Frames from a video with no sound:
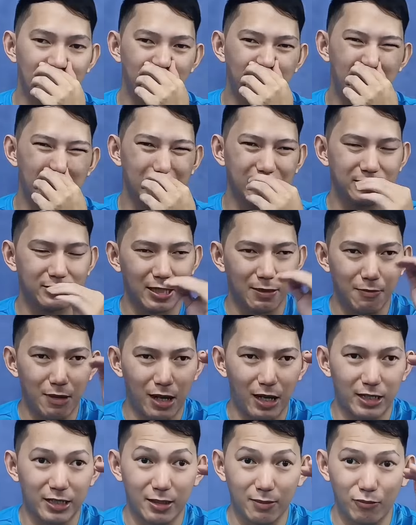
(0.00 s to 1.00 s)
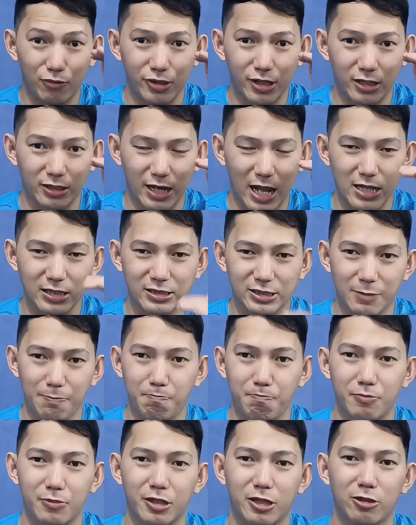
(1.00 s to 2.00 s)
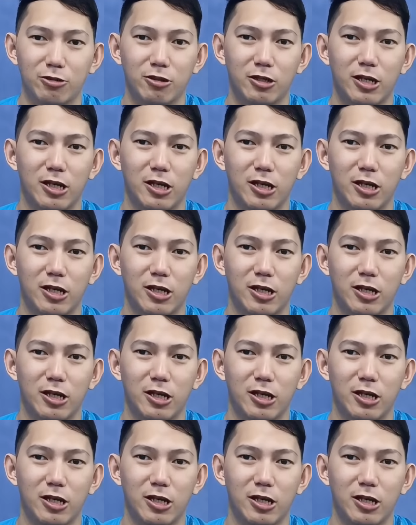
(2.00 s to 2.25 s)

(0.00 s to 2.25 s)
apa tembakannya mau yang nancep gitu